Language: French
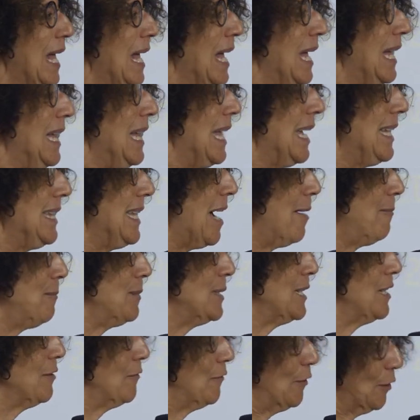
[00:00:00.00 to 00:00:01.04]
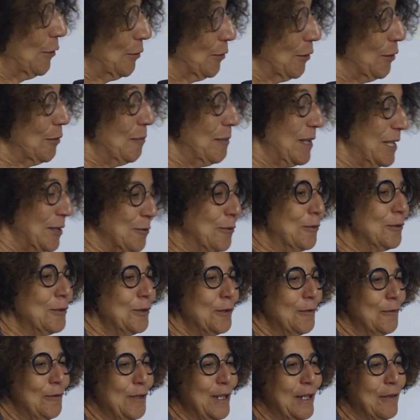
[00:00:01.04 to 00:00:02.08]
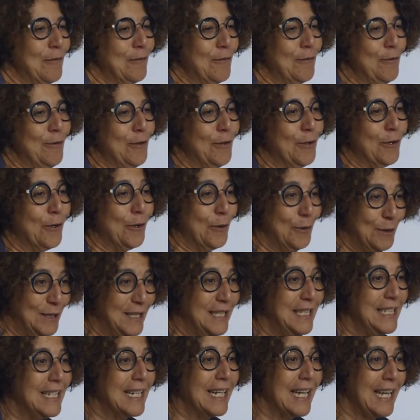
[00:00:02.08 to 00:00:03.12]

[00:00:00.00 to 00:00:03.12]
La nappe, c'est votre maison, je voulais vous le redire